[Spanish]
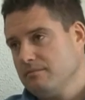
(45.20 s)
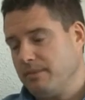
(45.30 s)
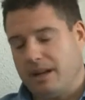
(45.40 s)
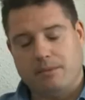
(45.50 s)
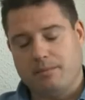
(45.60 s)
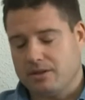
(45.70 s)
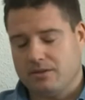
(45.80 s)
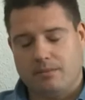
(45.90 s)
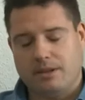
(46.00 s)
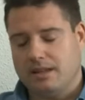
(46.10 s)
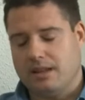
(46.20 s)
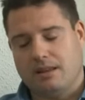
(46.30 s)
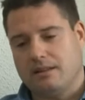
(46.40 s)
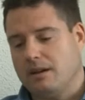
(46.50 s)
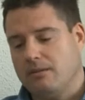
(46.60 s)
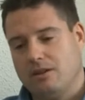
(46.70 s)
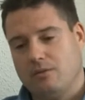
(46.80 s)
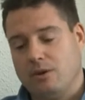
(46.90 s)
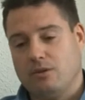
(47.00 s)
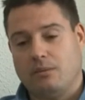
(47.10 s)
Para mí personalmente inaceptable y
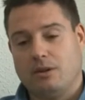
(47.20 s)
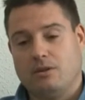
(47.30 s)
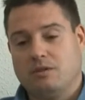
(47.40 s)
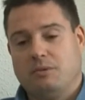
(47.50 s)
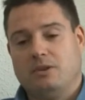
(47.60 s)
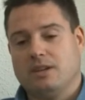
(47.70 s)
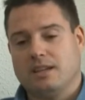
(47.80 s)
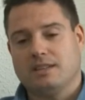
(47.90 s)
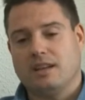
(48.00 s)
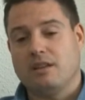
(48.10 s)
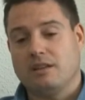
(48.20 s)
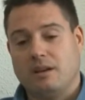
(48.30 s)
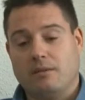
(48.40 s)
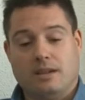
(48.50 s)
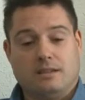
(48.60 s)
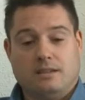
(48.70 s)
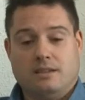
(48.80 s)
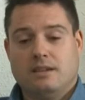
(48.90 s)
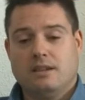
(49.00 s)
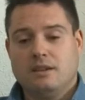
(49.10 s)
como ayuntamiento espero que sea inaceptable y así
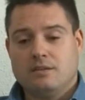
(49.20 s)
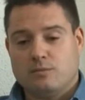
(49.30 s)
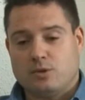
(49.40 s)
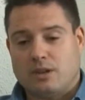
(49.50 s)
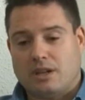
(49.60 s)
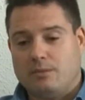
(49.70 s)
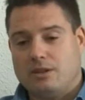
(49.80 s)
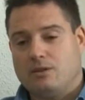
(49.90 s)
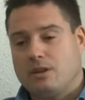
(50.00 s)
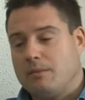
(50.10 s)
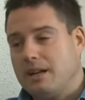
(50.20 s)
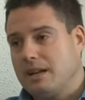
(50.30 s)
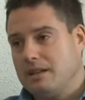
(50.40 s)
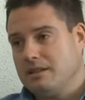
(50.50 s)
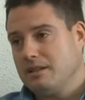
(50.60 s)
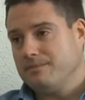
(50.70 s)
pues lo ha transmitido también la alcaldesa.